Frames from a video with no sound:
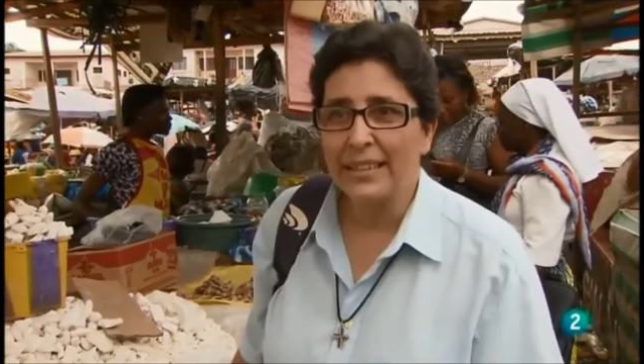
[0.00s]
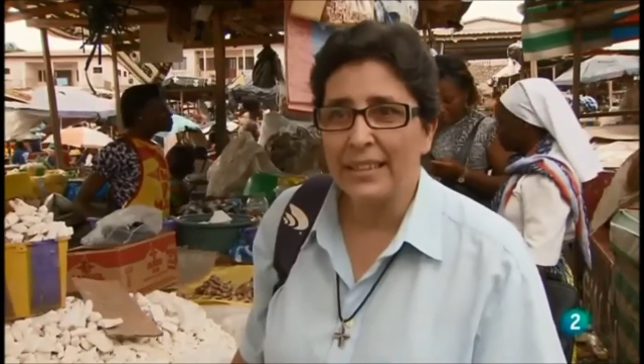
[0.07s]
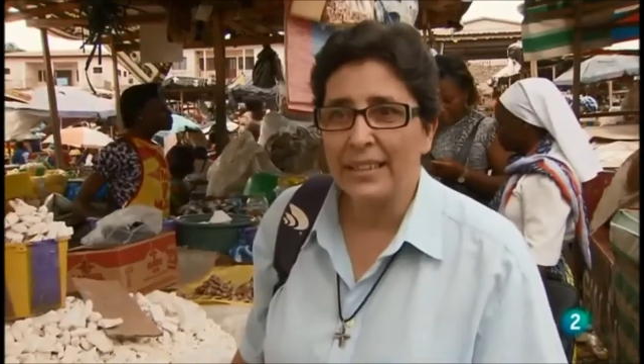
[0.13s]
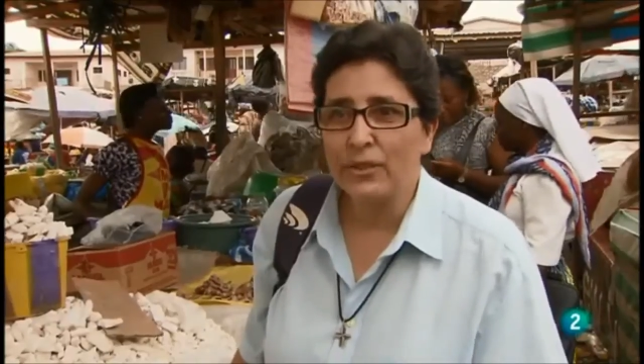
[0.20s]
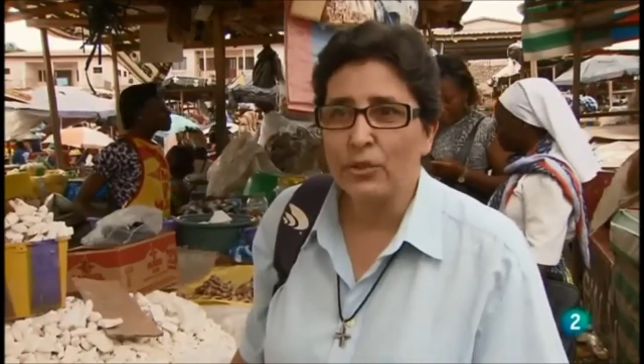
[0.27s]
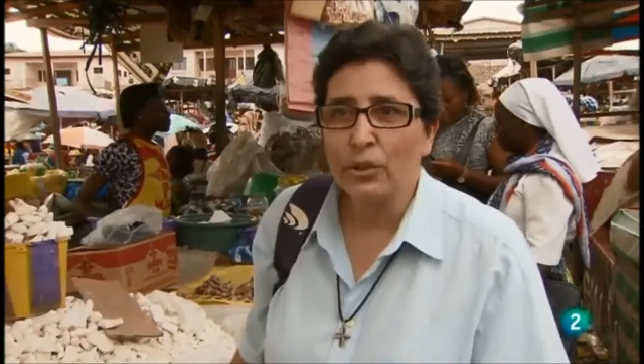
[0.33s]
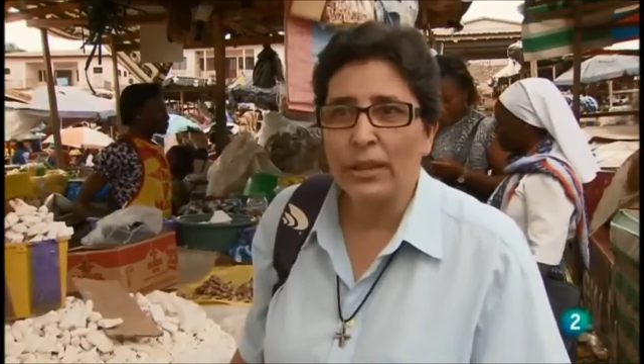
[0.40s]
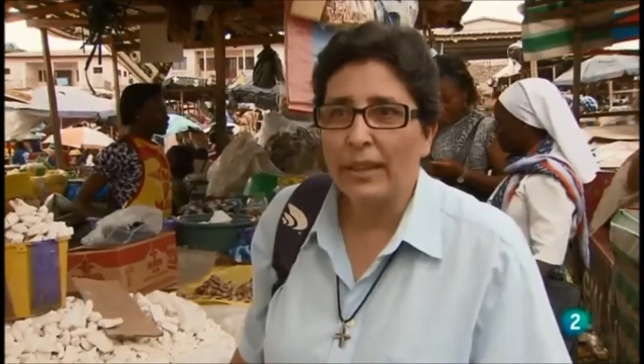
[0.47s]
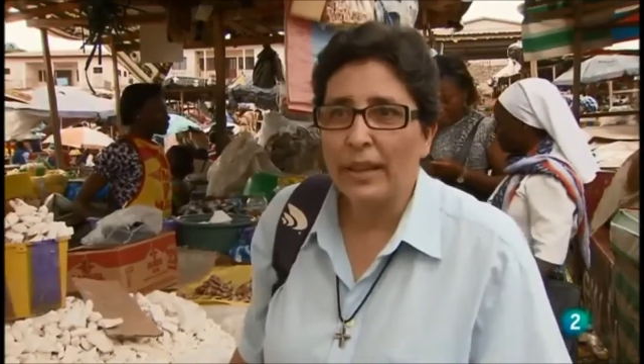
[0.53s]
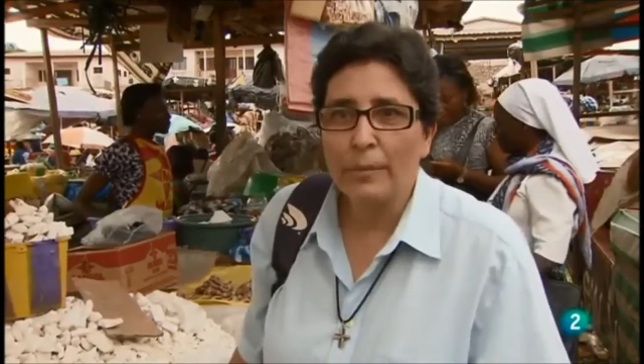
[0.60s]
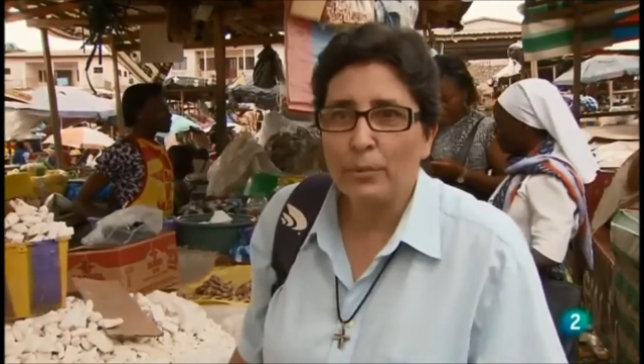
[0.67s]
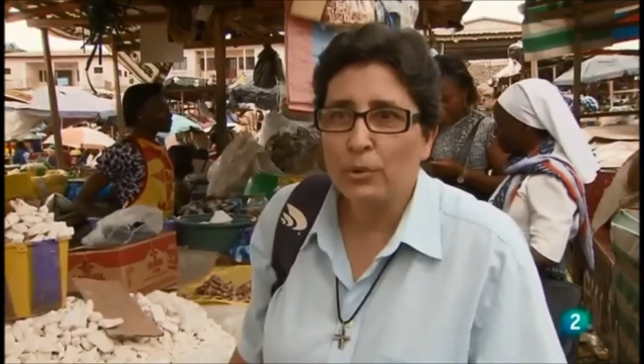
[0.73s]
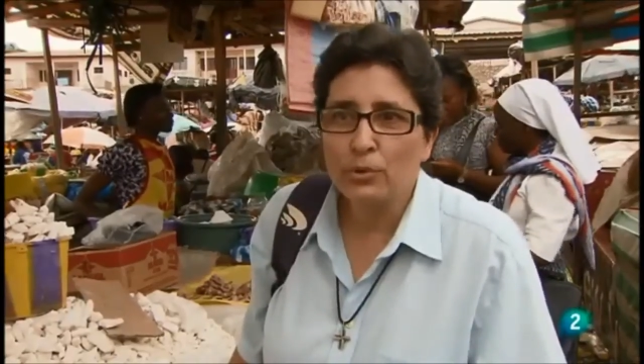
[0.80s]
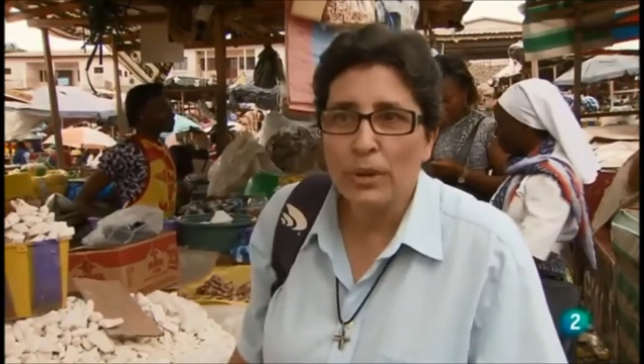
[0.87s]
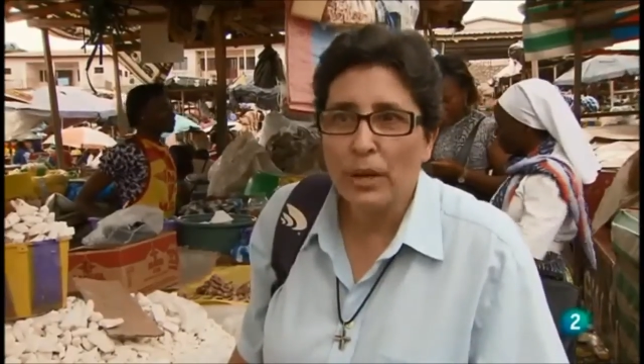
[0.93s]
y esto le
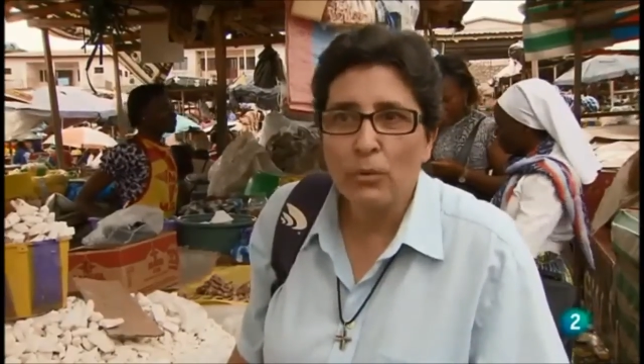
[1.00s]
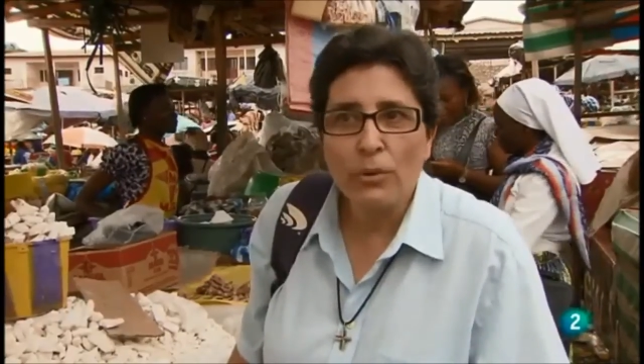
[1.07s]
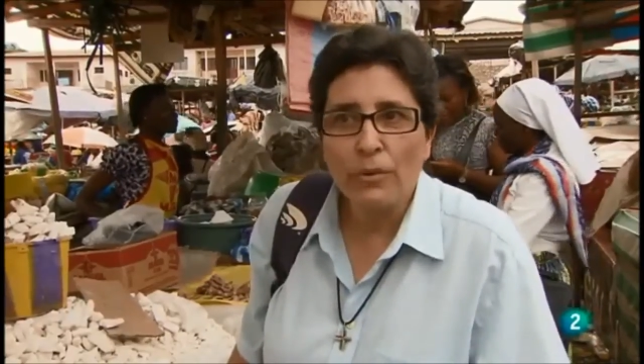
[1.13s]
da pues una